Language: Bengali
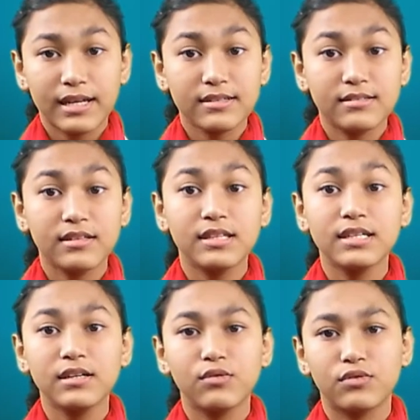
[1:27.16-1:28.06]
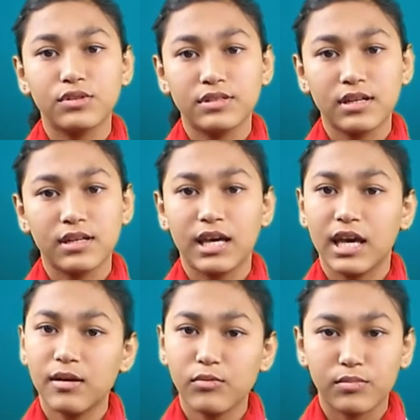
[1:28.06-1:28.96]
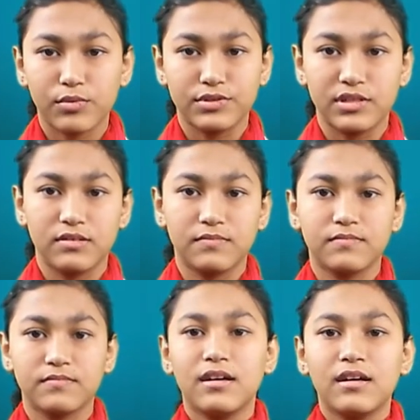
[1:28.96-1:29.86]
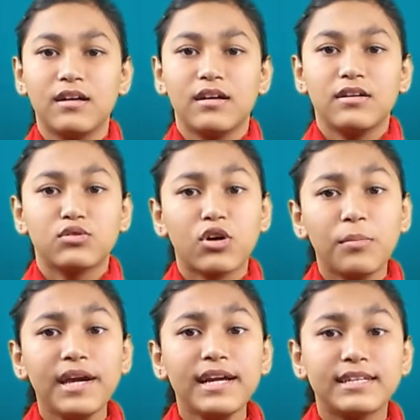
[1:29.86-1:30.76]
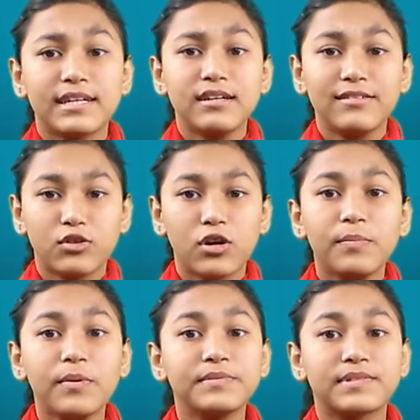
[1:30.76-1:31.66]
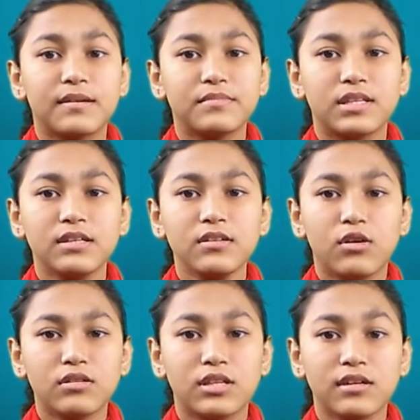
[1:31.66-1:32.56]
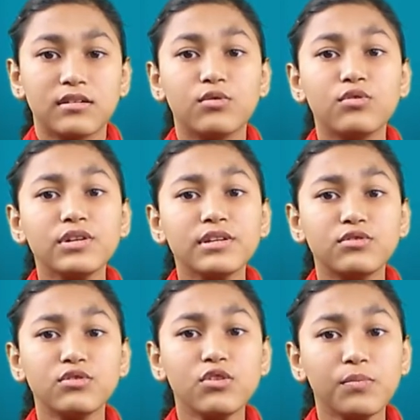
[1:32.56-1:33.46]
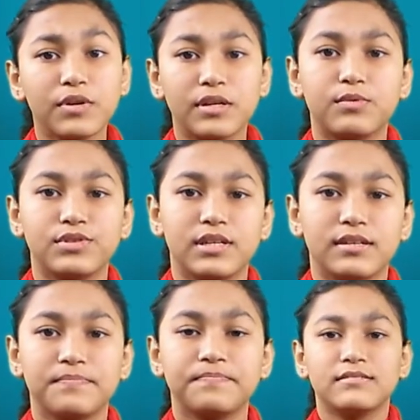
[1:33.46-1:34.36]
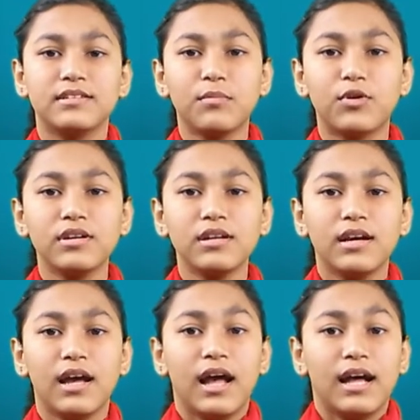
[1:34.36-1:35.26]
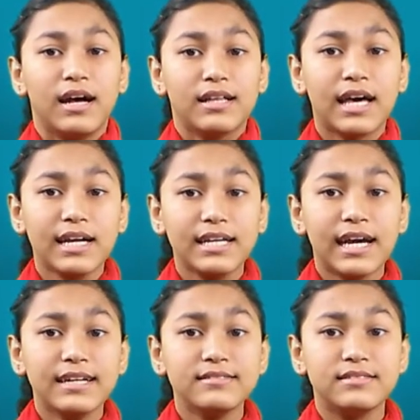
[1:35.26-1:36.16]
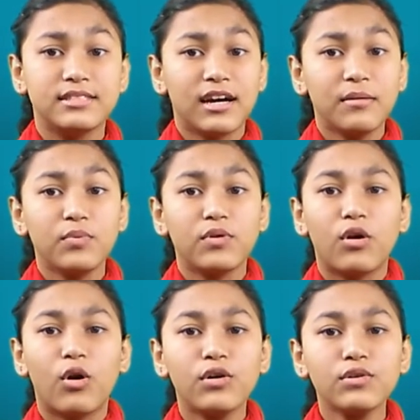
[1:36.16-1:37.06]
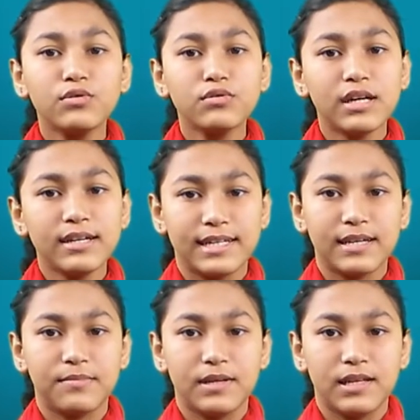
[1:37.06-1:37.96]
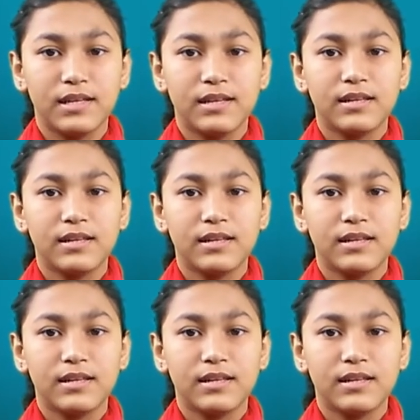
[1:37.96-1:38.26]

এক স্থান থেকে অন্য স্থানে এমন বোঝায় তবে এটা টপ অফ সামথিং অর্থাৎ কোনো কিছুর উপরে বোঝায় যেমন দ্য ক্যাট জাম্প অন টু দ্য টেবিল